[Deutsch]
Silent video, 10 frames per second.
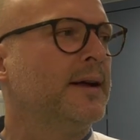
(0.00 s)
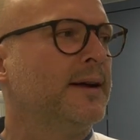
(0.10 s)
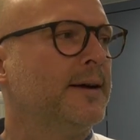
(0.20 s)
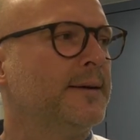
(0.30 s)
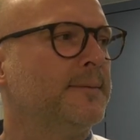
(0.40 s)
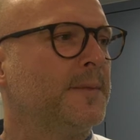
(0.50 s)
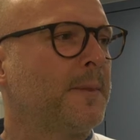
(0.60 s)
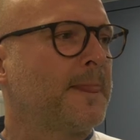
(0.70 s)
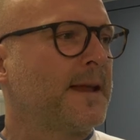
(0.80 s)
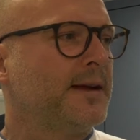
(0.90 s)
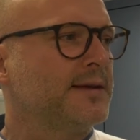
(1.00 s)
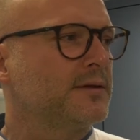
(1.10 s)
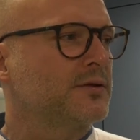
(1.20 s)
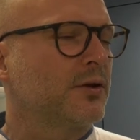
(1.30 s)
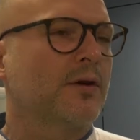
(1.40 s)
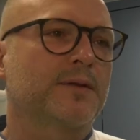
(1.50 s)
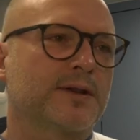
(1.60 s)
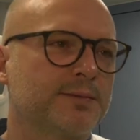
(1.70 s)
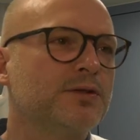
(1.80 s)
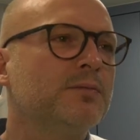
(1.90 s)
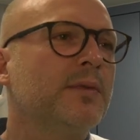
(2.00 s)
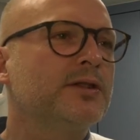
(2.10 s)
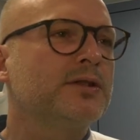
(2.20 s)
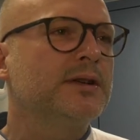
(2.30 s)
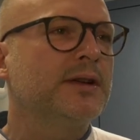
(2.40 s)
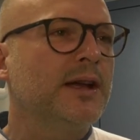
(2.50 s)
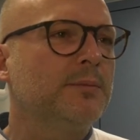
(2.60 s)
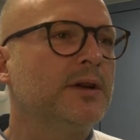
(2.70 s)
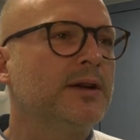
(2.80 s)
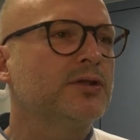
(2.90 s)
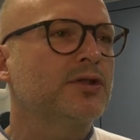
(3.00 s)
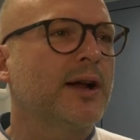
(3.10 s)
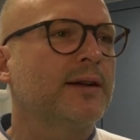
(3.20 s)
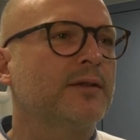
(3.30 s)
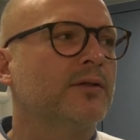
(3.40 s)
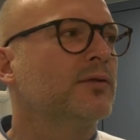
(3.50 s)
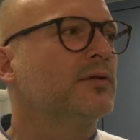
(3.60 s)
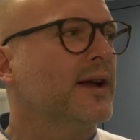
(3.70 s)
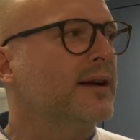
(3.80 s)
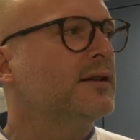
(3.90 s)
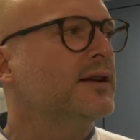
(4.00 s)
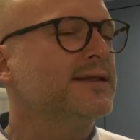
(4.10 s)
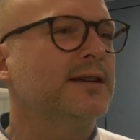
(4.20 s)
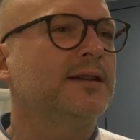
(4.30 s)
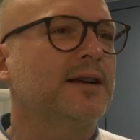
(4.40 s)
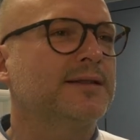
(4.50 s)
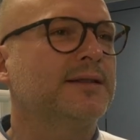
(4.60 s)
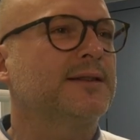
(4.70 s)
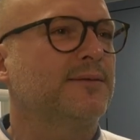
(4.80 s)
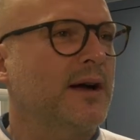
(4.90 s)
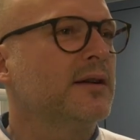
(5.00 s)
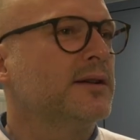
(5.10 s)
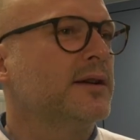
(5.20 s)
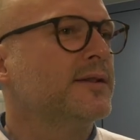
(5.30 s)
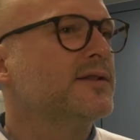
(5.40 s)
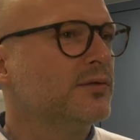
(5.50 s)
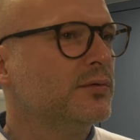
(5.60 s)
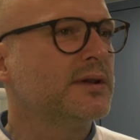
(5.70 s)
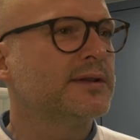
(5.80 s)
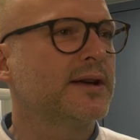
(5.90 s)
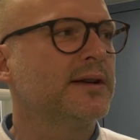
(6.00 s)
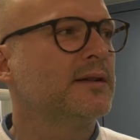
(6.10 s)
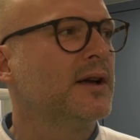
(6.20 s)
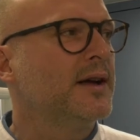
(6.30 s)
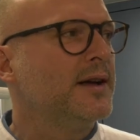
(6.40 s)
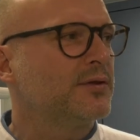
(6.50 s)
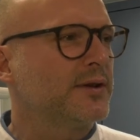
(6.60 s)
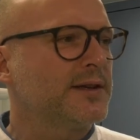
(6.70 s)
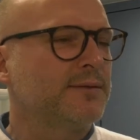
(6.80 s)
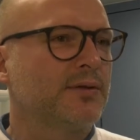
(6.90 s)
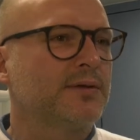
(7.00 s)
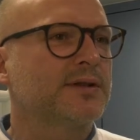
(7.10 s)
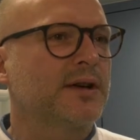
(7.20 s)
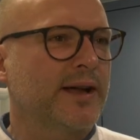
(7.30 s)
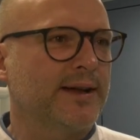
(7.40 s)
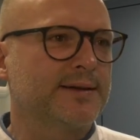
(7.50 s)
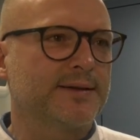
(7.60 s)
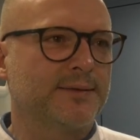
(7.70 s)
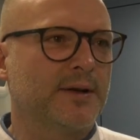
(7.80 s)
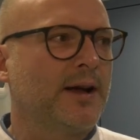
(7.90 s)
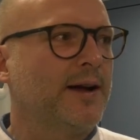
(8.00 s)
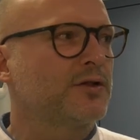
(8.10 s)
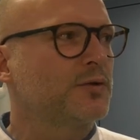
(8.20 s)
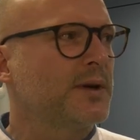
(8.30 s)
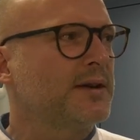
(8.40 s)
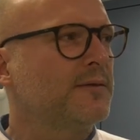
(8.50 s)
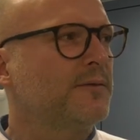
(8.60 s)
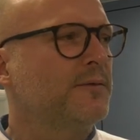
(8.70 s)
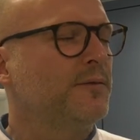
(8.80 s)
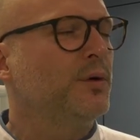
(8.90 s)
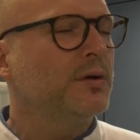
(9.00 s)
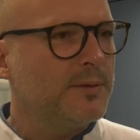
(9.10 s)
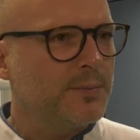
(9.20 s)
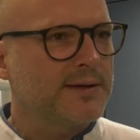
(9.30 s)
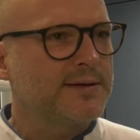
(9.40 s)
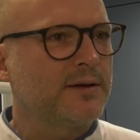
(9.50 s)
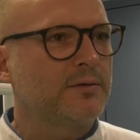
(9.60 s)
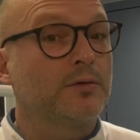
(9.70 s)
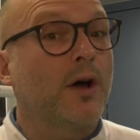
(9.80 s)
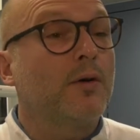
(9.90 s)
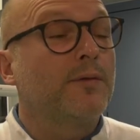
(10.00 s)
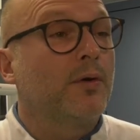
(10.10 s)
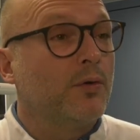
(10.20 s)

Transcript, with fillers: ähm, ist schon auf der zwischenmenschlichen Ebene entstanden und dann letztendlich hat sich das Fachliche hinzugesellt, sodass wir uns ergänzen. Also sprich, für den Patienten und auch für